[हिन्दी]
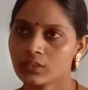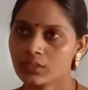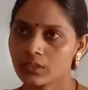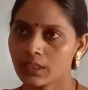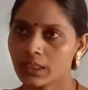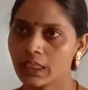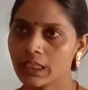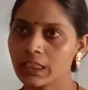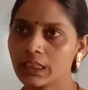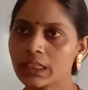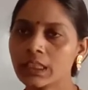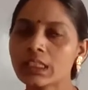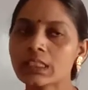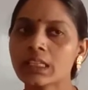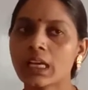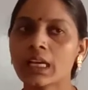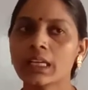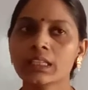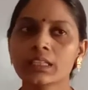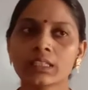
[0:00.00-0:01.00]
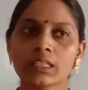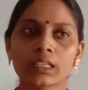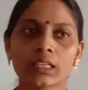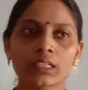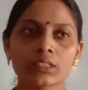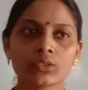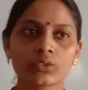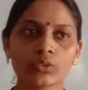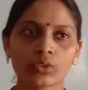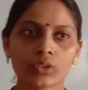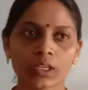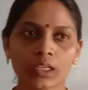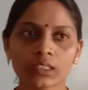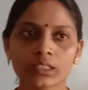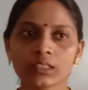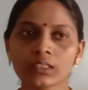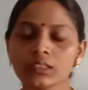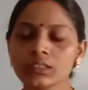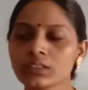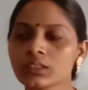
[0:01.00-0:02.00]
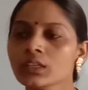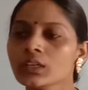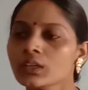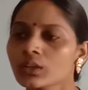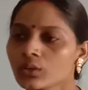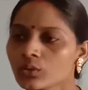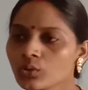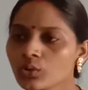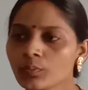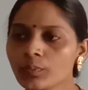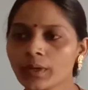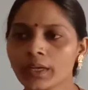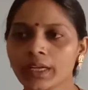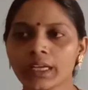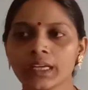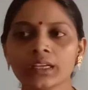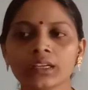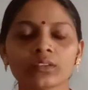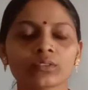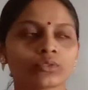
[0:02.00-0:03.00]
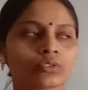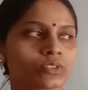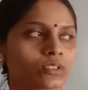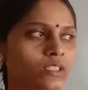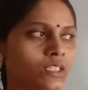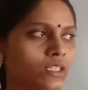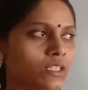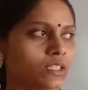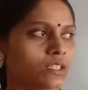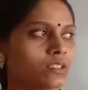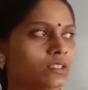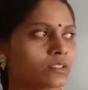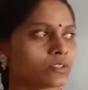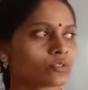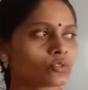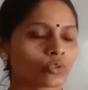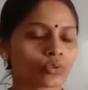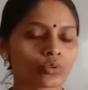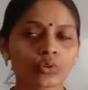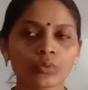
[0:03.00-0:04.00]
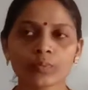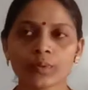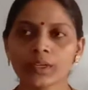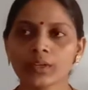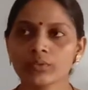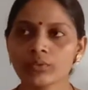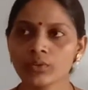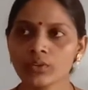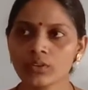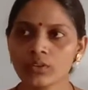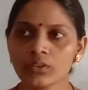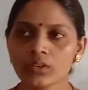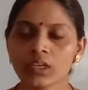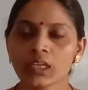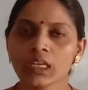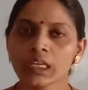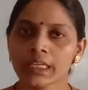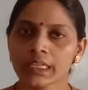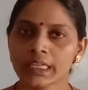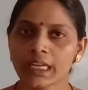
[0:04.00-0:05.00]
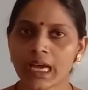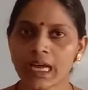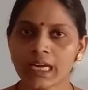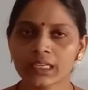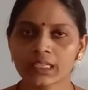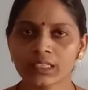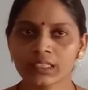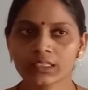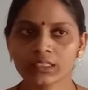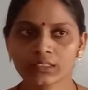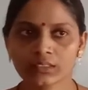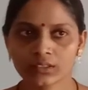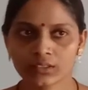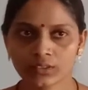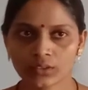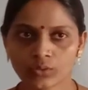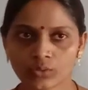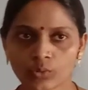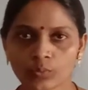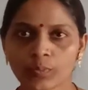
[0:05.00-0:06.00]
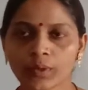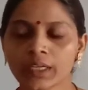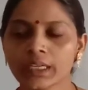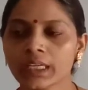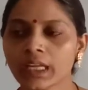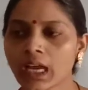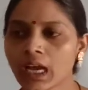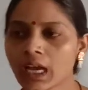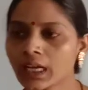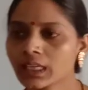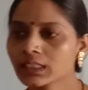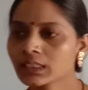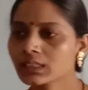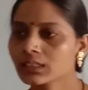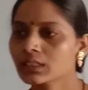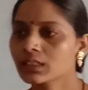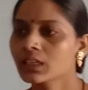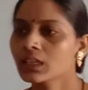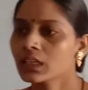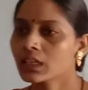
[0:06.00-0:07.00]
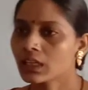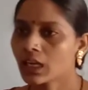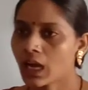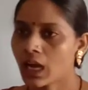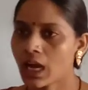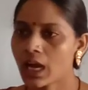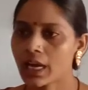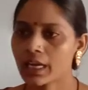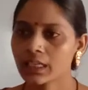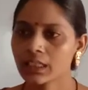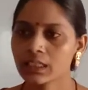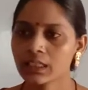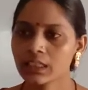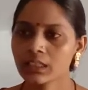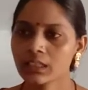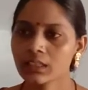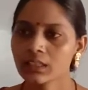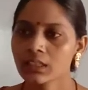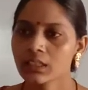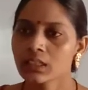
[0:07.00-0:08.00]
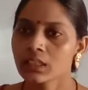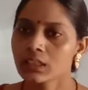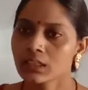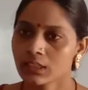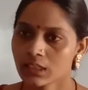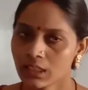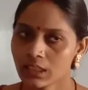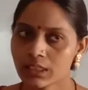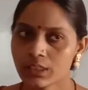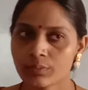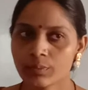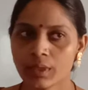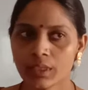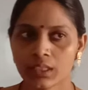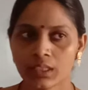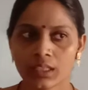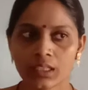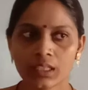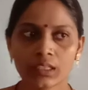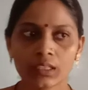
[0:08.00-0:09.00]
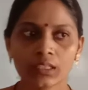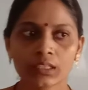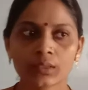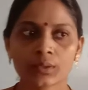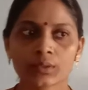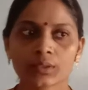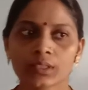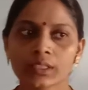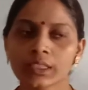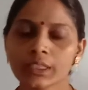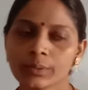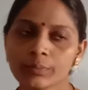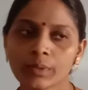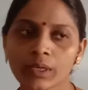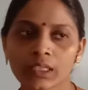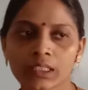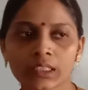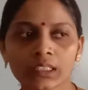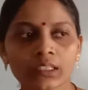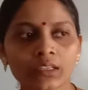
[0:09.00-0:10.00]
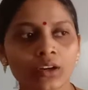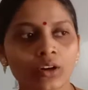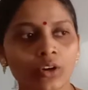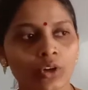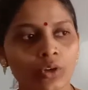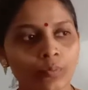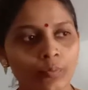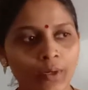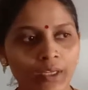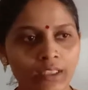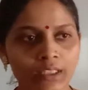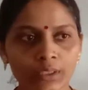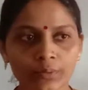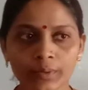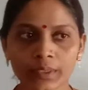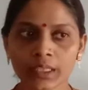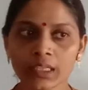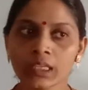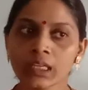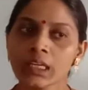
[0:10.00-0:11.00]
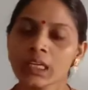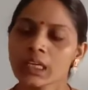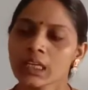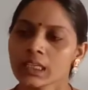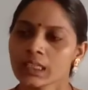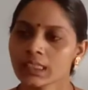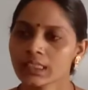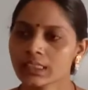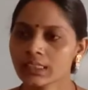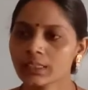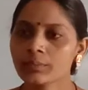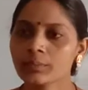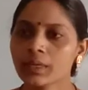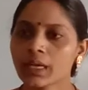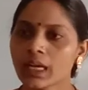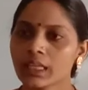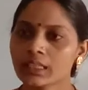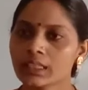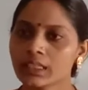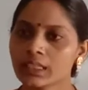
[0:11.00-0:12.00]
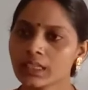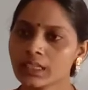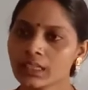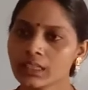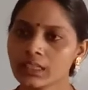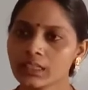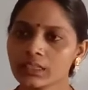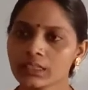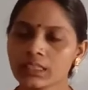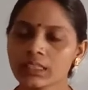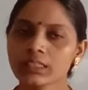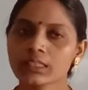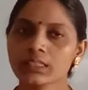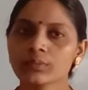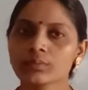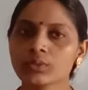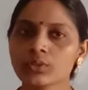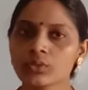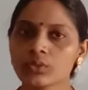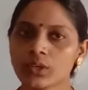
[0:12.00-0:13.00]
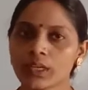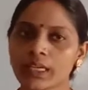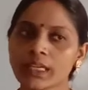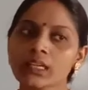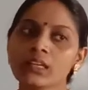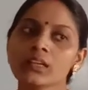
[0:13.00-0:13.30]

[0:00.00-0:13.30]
हिंदी साहित्य का जो गद्य रूप है उसके जो रूप हैं वो नाटक उपन्यास कहानी संस्मरण निबंध और पत्र भी इसी में आते हैं ये सब जो है